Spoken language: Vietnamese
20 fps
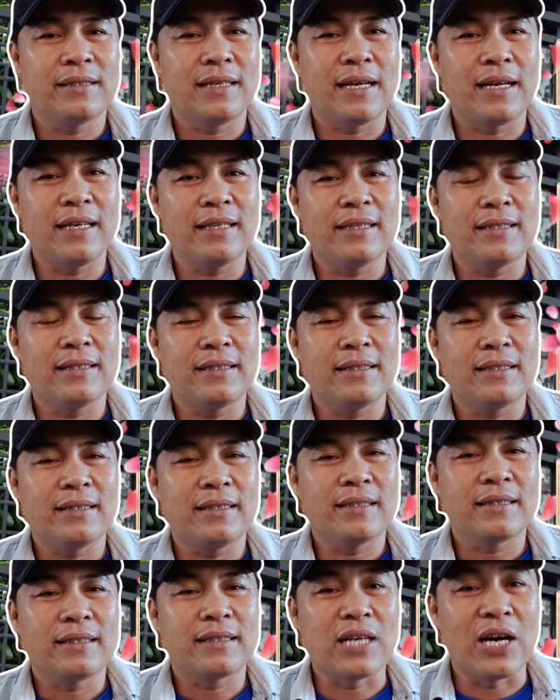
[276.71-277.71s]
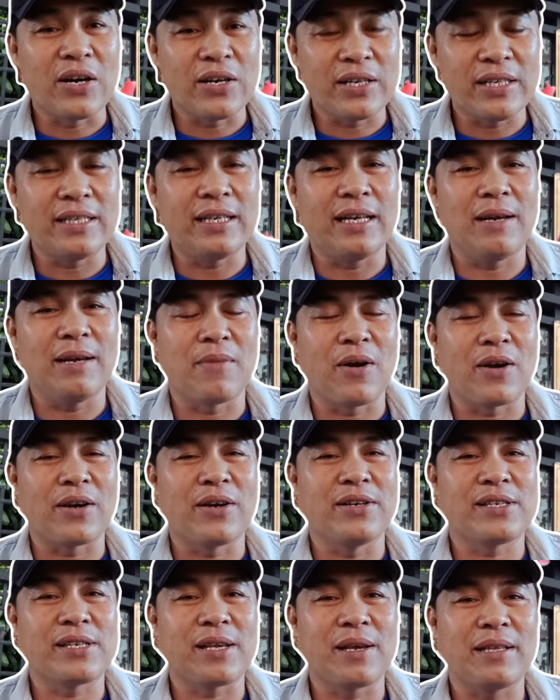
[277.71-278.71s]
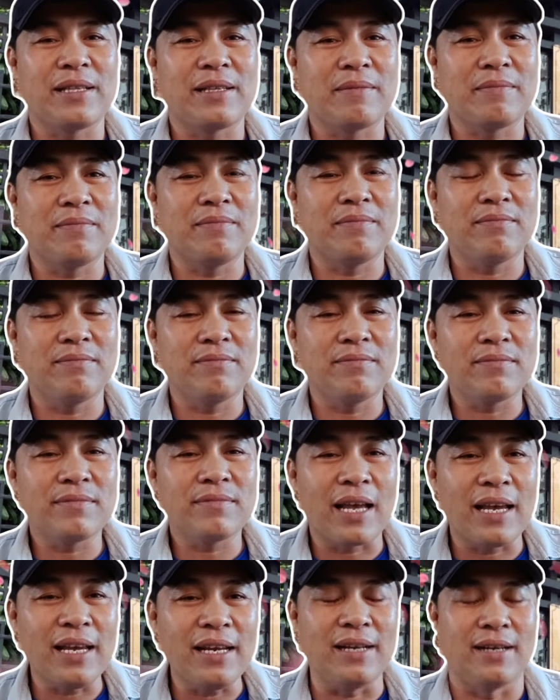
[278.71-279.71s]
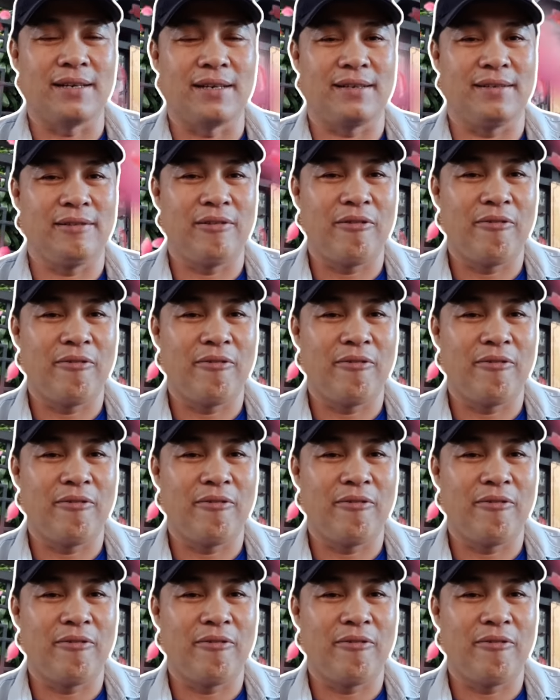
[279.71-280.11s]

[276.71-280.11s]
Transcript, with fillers: à, rồi á, mọi người sẽ thấy được